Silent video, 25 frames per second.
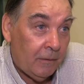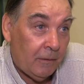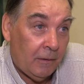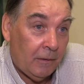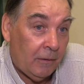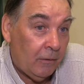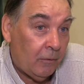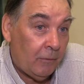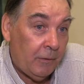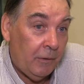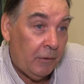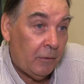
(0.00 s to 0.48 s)

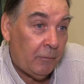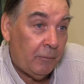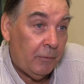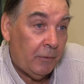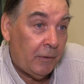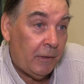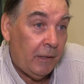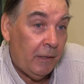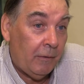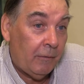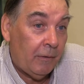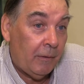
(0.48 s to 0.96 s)
El gobierno
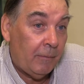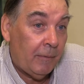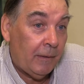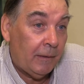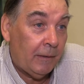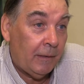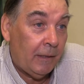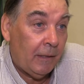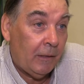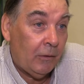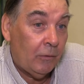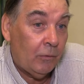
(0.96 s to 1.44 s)
podía haber
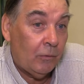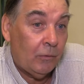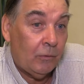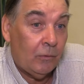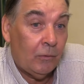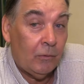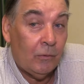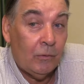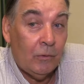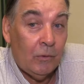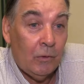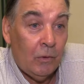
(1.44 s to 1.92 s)

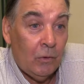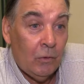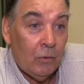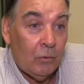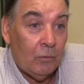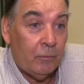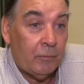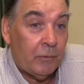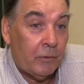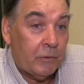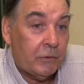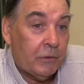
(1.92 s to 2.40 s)
mandado
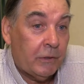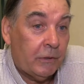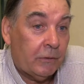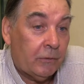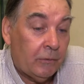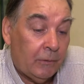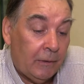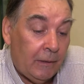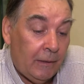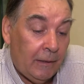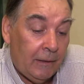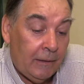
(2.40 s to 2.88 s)
un
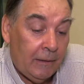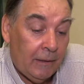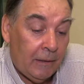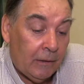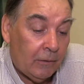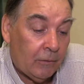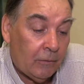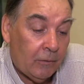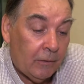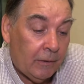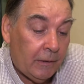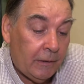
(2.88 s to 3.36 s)
proyecto de ley
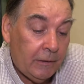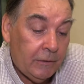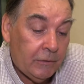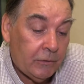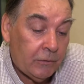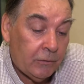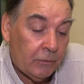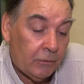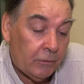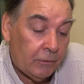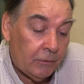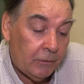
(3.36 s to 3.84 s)
al
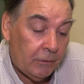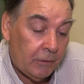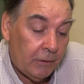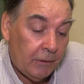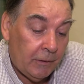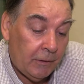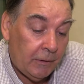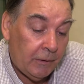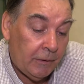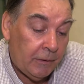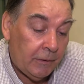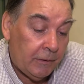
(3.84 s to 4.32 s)
Congreso
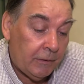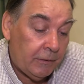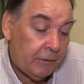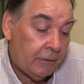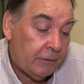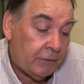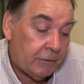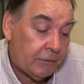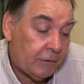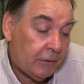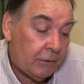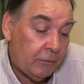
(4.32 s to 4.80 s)
donde
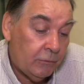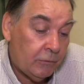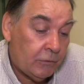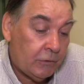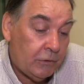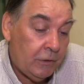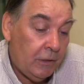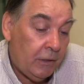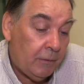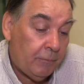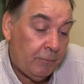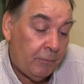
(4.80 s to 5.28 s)

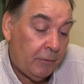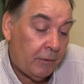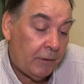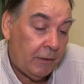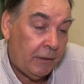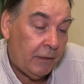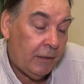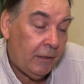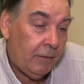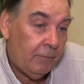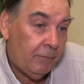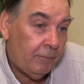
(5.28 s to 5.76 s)
reducir, por
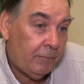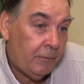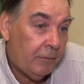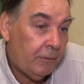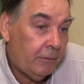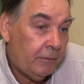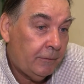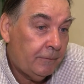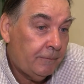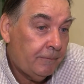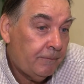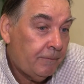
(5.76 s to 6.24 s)

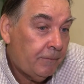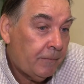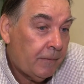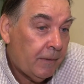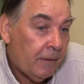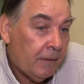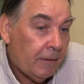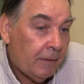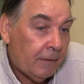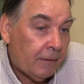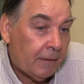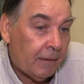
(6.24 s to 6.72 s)
ejemplo,
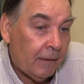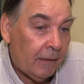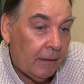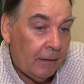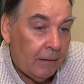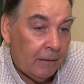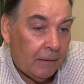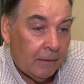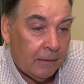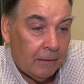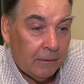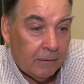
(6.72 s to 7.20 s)
que
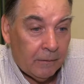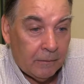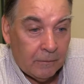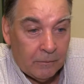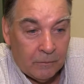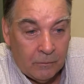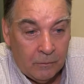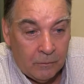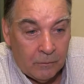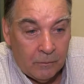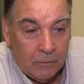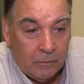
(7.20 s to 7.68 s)
el,
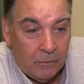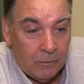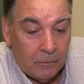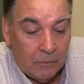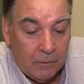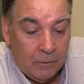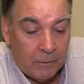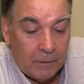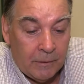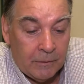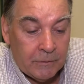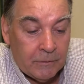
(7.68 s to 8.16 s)

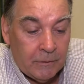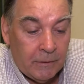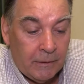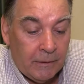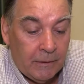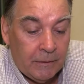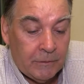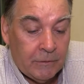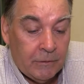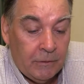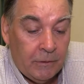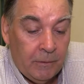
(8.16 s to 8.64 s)
Congreso de
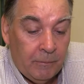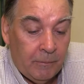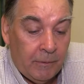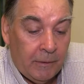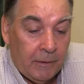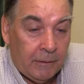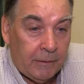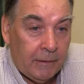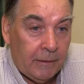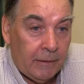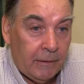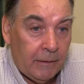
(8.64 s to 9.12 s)
la Nación, en vez
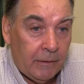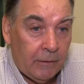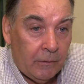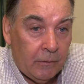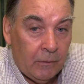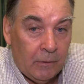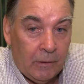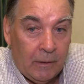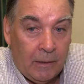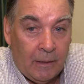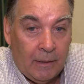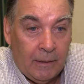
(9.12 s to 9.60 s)
de
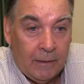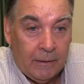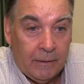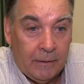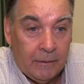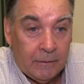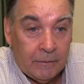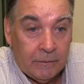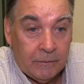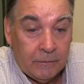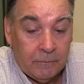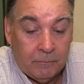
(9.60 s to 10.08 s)
tener
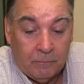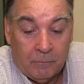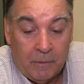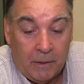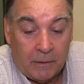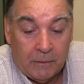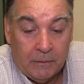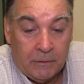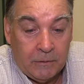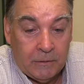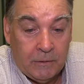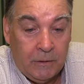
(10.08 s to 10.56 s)
alguien
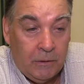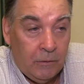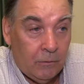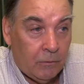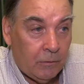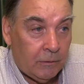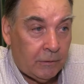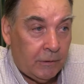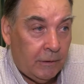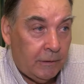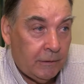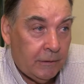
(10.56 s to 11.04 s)

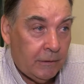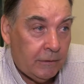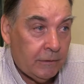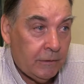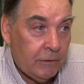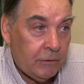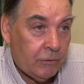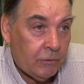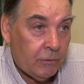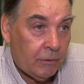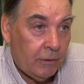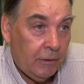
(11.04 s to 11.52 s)
25 o 30
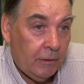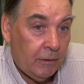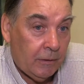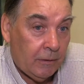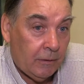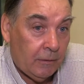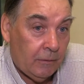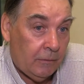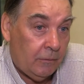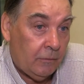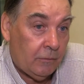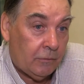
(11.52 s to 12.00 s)
asesores,
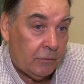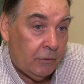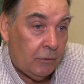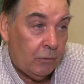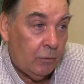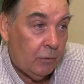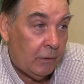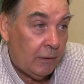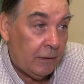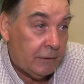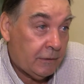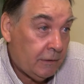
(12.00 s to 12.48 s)

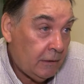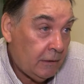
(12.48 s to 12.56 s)
reduzca a